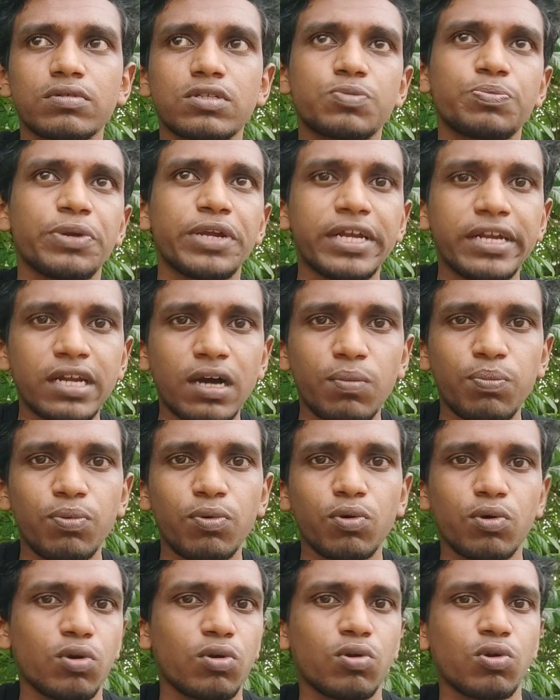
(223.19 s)
ஸ்பீடாக
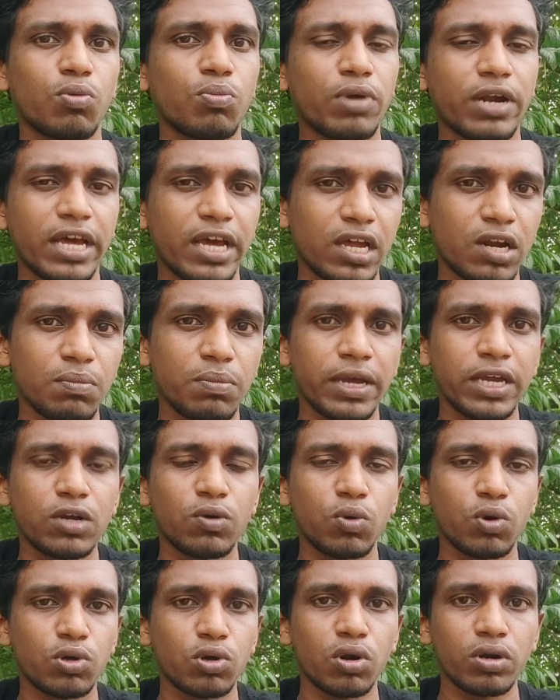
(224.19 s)
போகிறோம் ரொம்ப நேரம்
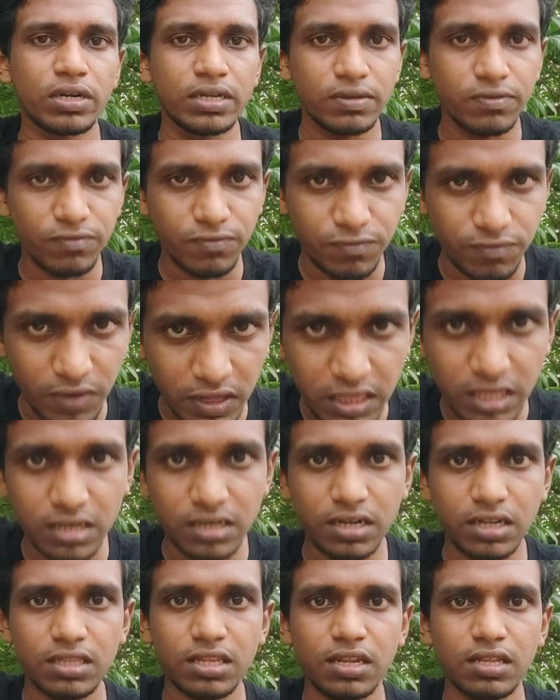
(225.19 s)
பைக் ஓட்டுறோம் வந்து
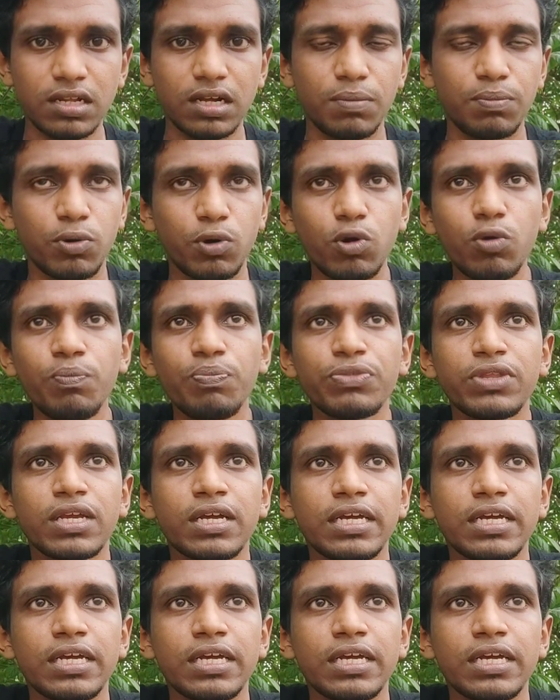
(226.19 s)
நிறுத்தினதுக்கப்புறம்